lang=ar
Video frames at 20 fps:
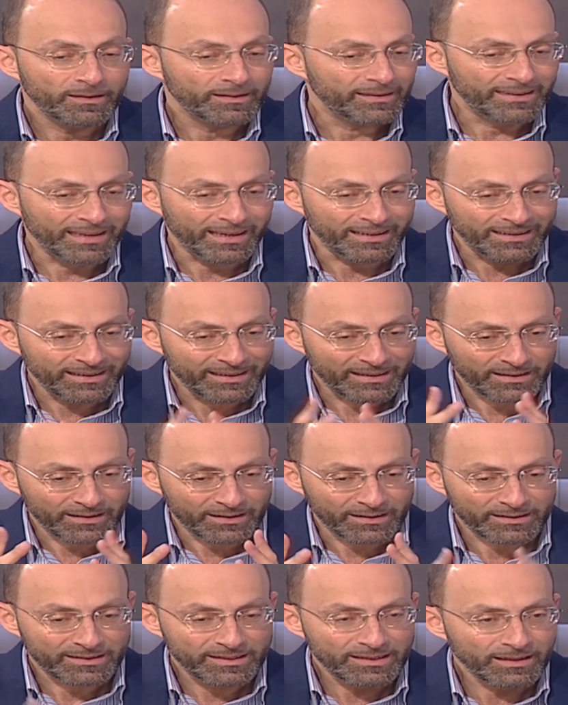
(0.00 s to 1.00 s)
يعني
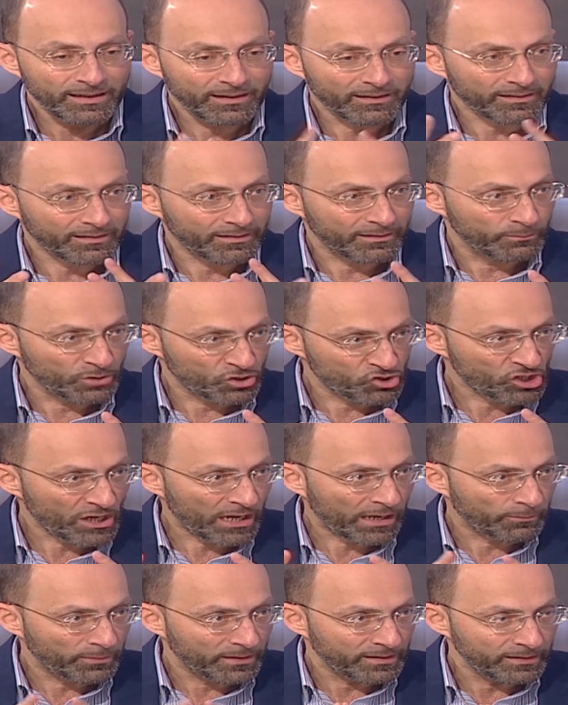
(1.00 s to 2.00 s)
كتير
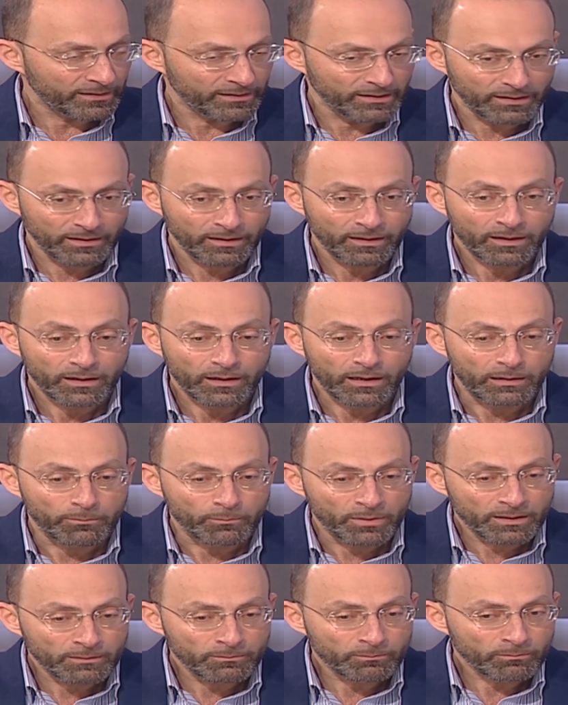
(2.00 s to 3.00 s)
متشعبه هي
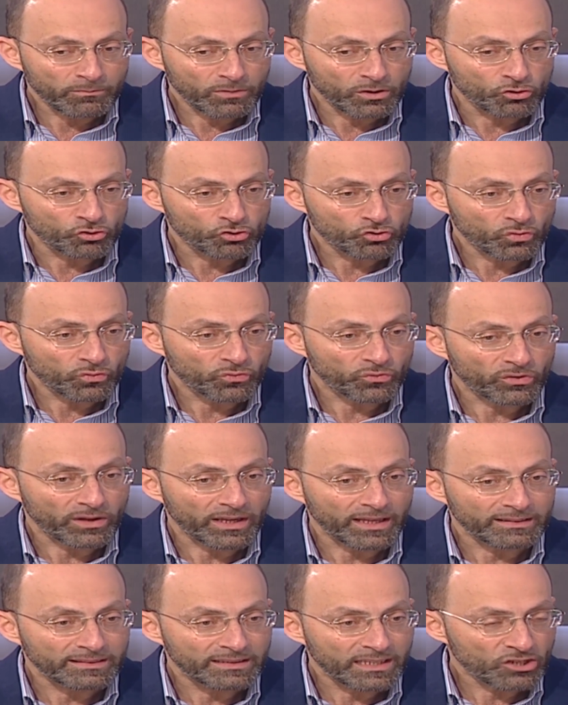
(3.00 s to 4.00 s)
المهم نشوف
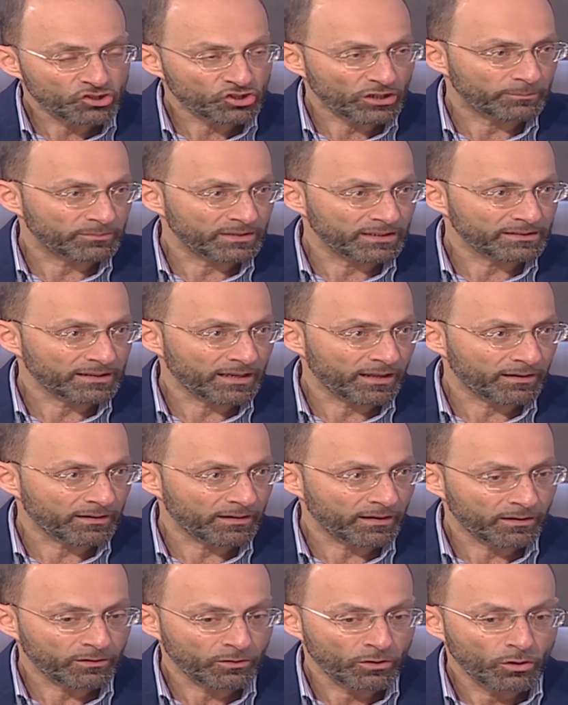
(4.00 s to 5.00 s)
قديش عم
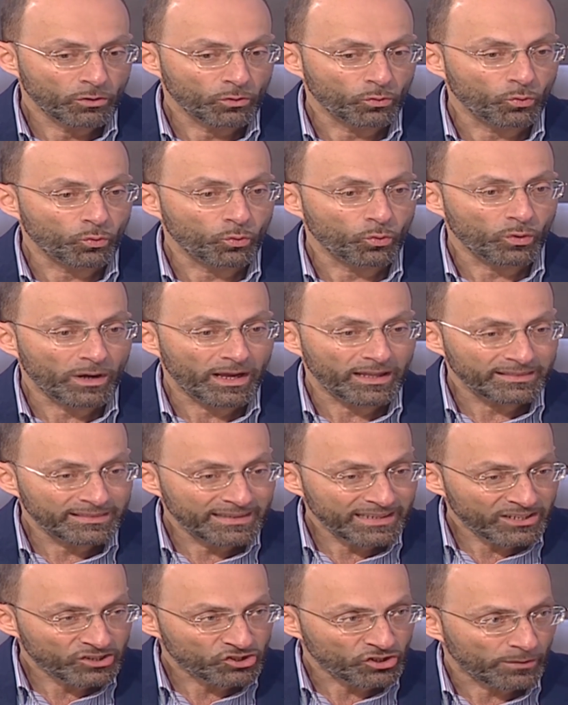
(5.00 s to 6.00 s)
تتكرر
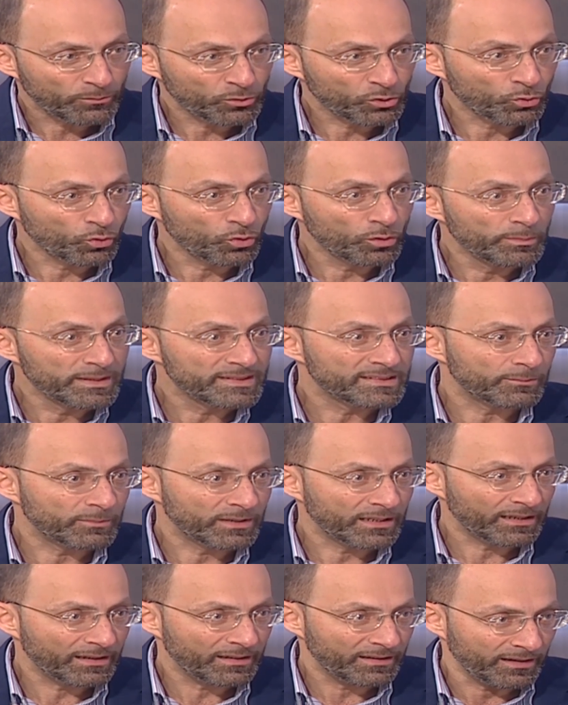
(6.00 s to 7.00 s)
وقديش عم تكون
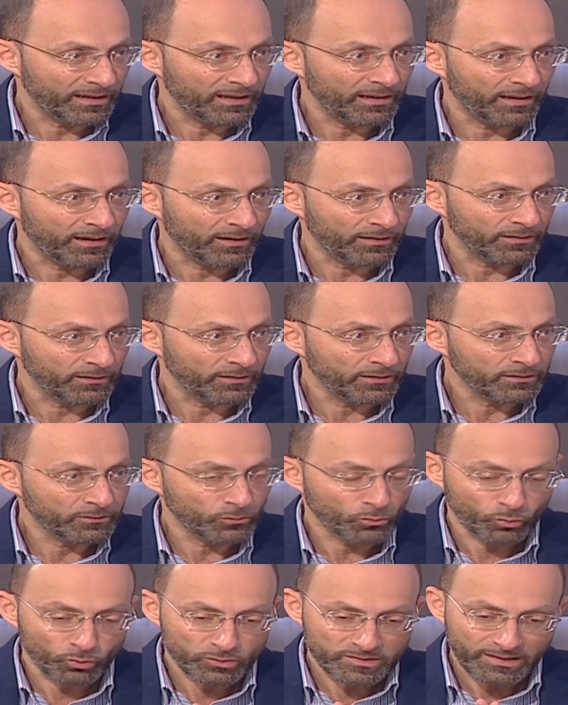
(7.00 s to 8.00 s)
مزمنه هالاعراض
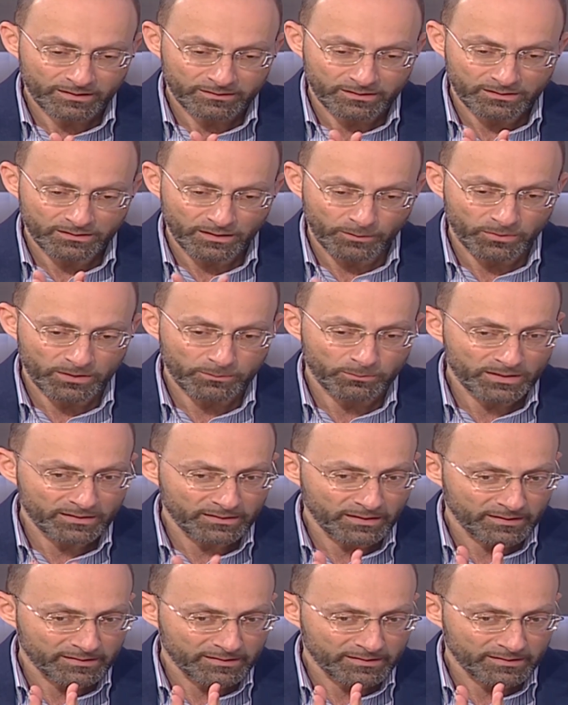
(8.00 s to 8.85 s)
وساعتها الطبيب بيقدر